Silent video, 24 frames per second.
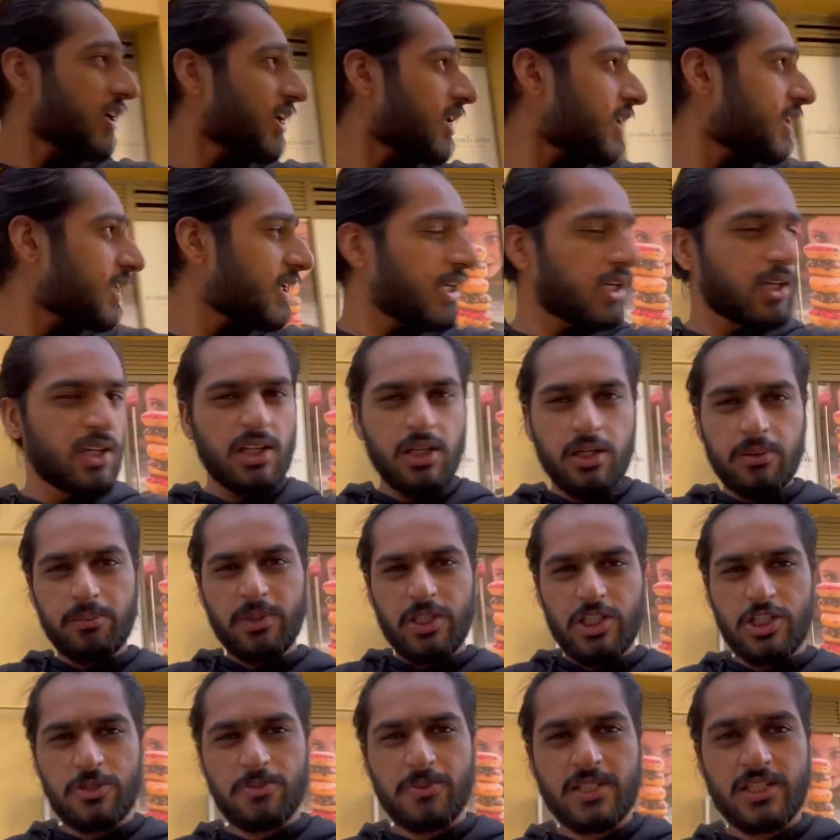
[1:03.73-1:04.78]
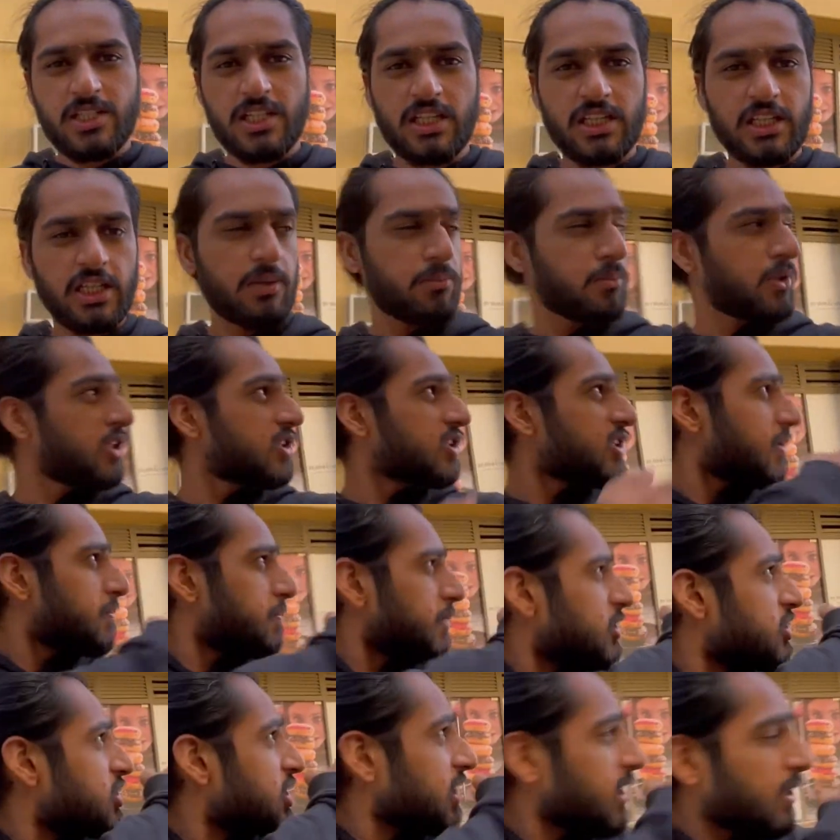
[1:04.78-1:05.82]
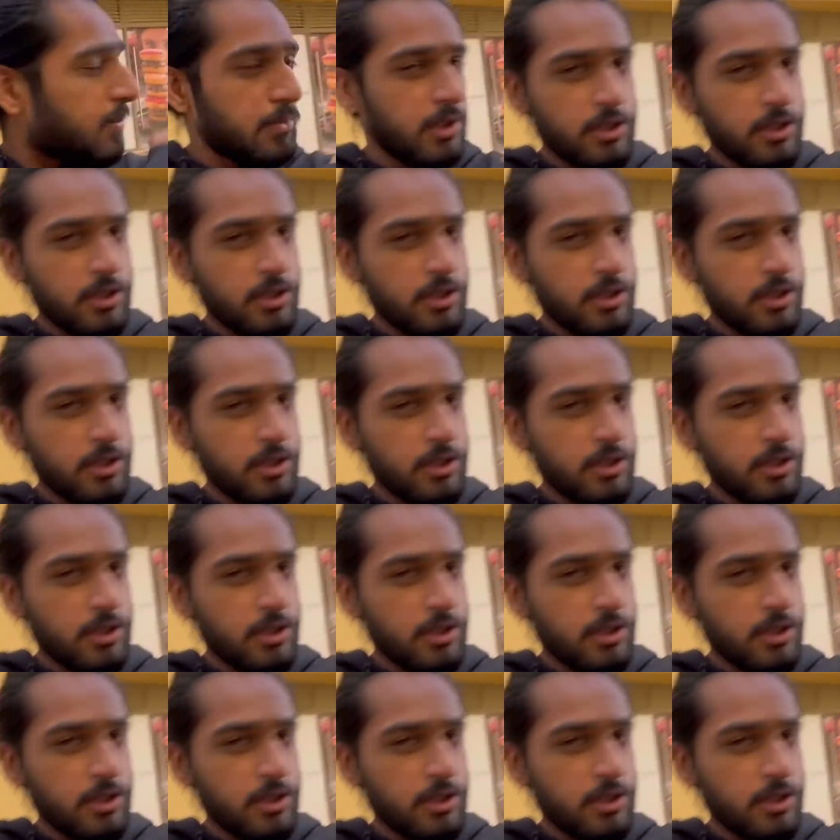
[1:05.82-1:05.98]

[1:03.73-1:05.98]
करते हैं बीच पे चलते हैं बीच ये पीछे ये